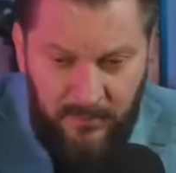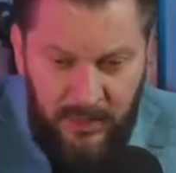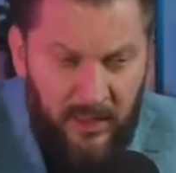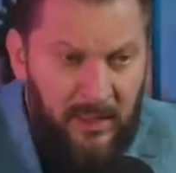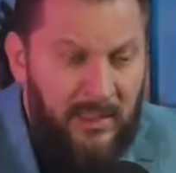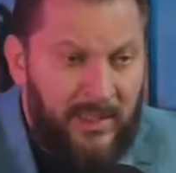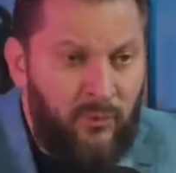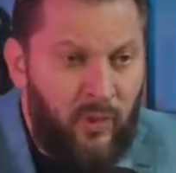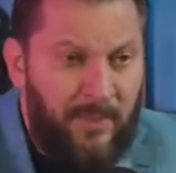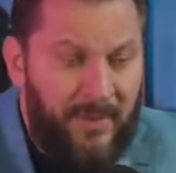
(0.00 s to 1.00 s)
э, так
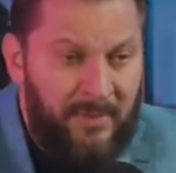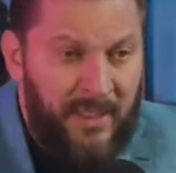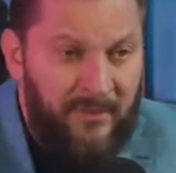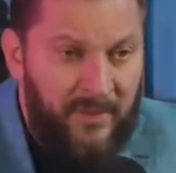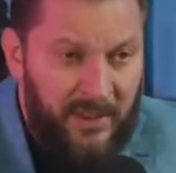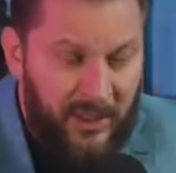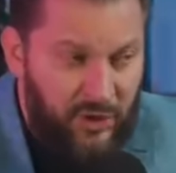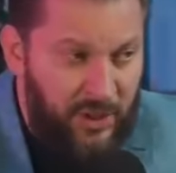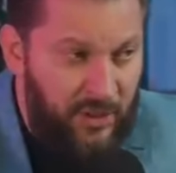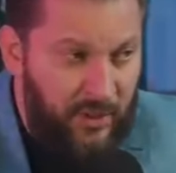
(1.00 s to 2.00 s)
много проблем в
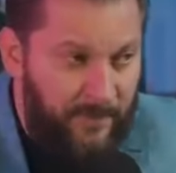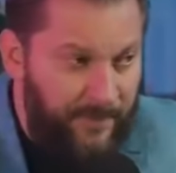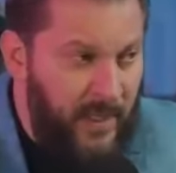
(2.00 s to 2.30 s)
отношениях.